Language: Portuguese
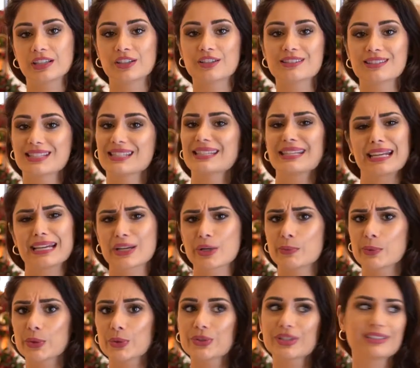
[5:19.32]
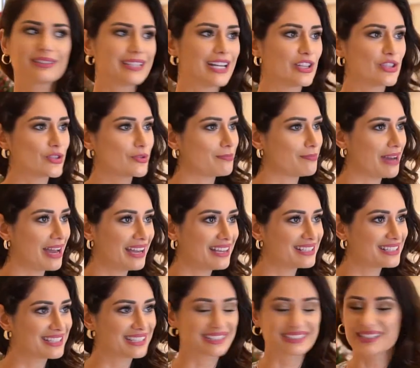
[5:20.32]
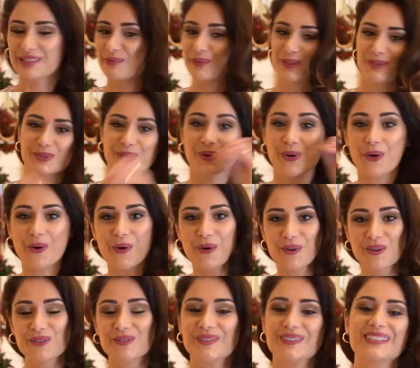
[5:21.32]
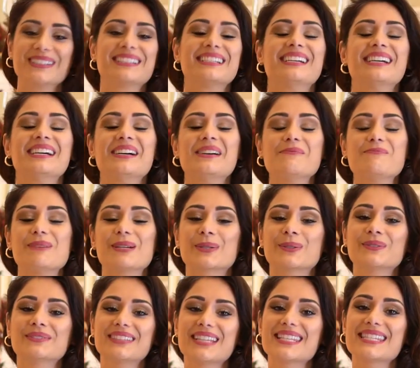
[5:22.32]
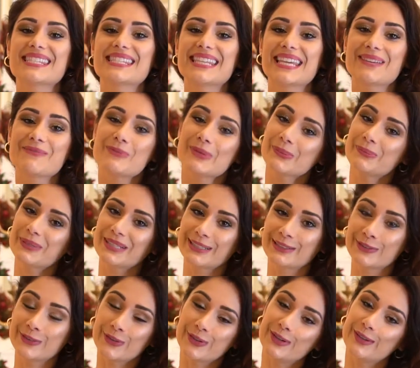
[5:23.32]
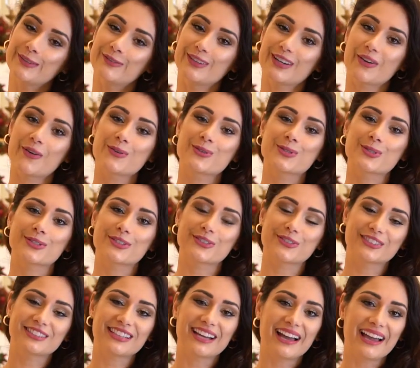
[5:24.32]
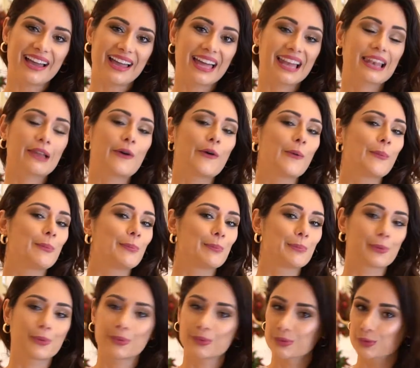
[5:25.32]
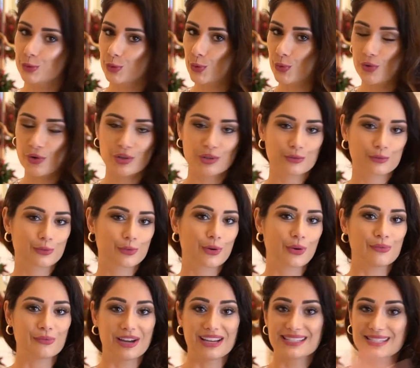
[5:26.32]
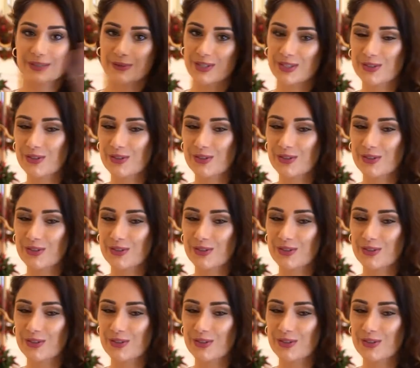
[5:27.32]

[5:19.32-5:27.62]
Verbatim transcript: nossa, será que o meu look tá demais? Será que tá muito over? Pergunta sempre pra noiva, consulta ela ou com o noivo, conversa com as